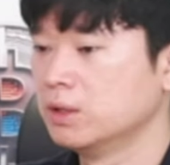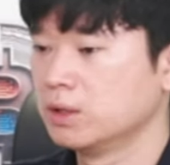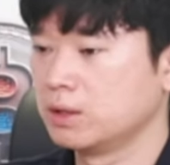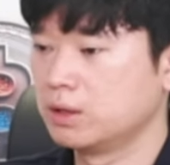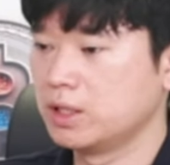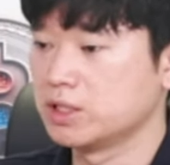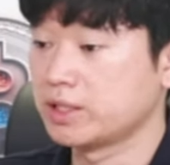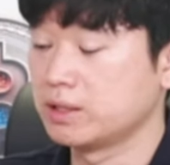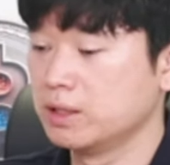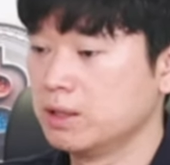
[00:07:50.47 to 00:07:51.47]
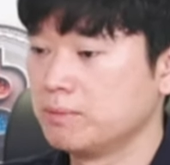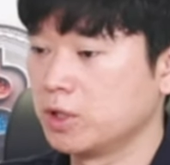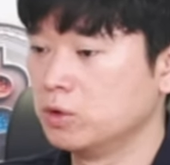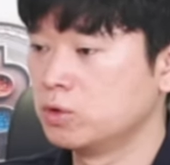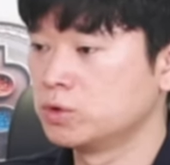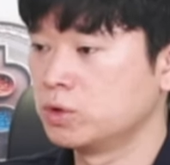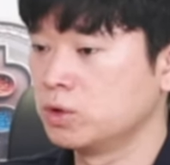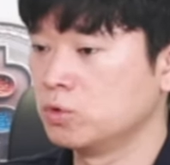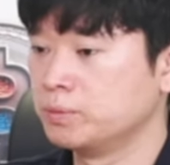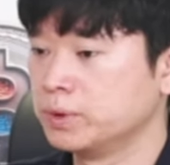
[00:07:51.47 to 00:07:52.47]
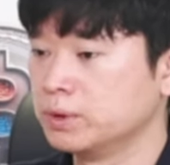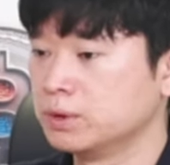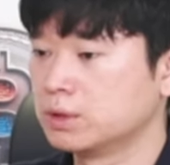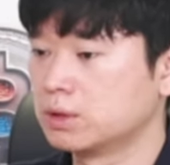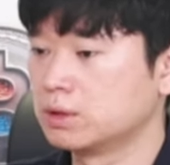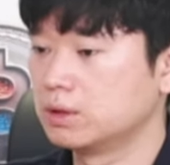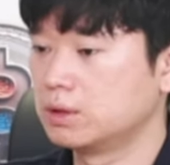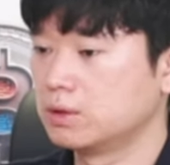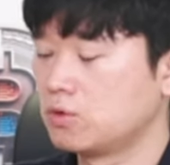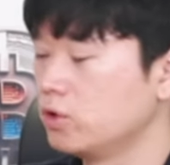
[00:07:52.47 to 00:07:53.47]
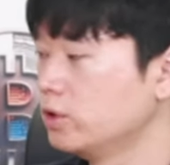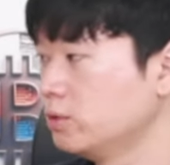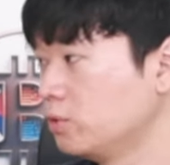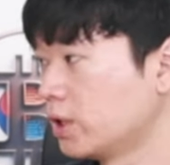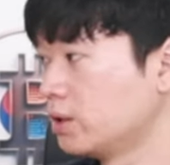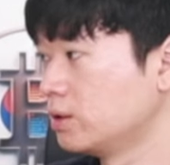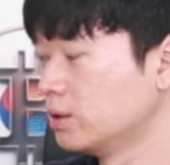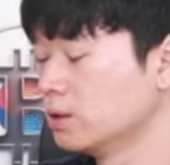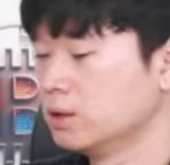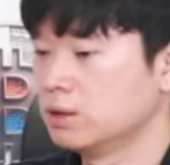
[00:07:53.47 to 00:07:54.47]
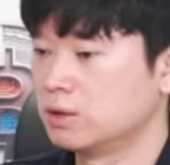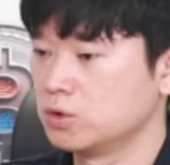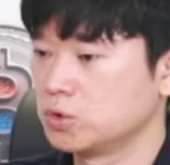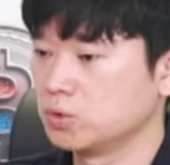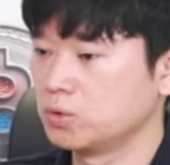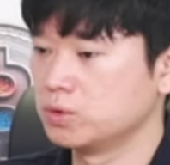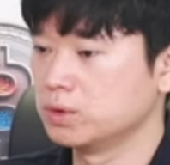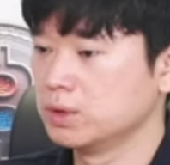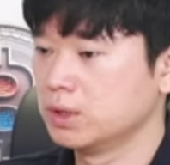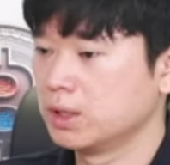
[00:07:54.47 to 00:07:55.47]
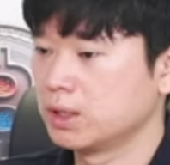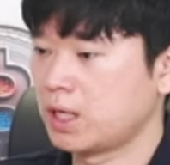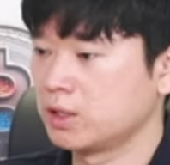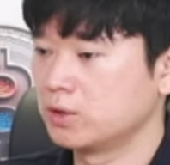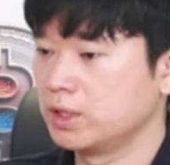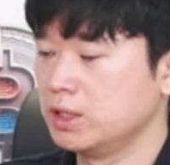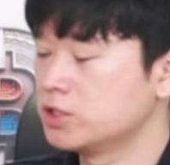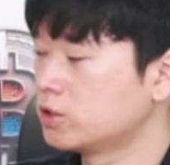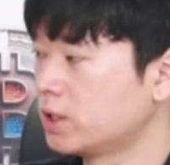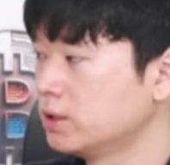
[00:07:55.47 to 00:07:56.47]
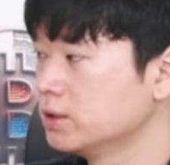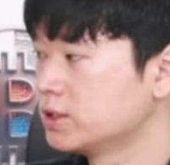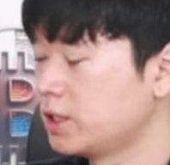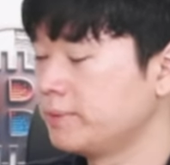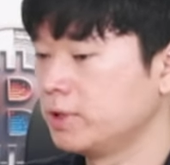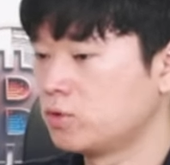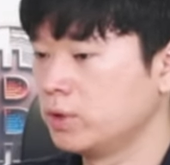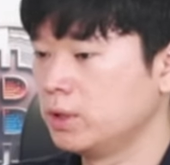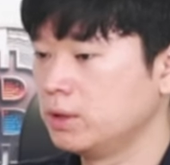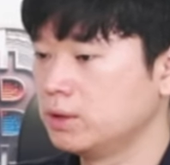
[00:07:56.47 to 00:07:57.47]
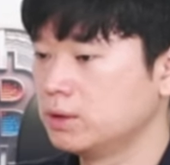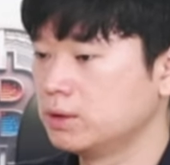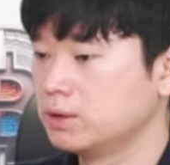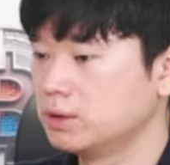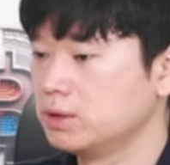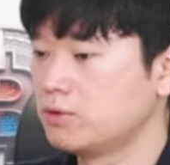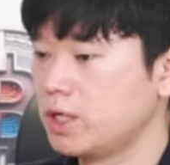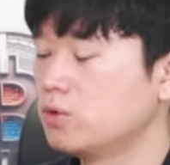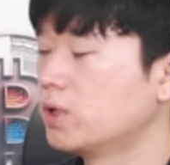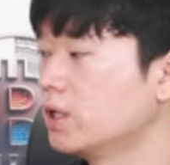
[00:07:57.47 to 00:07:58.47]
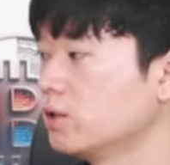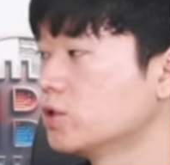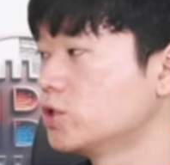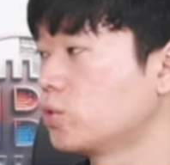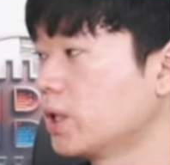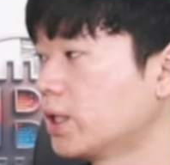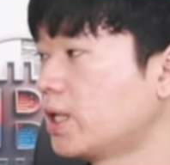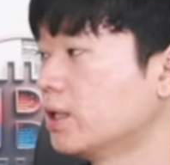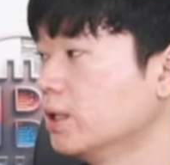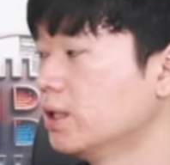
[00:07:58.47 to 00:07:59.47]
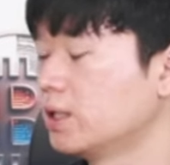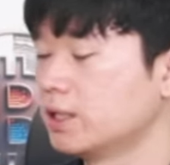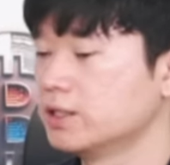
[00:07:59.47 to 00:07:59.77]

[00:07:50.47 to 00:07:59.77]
그때 이제 변동성이 높은 그런 코인들보다는 어느 정도 가격이 일정한 스테이블 코인을 활용하는 것이 좋겠다라는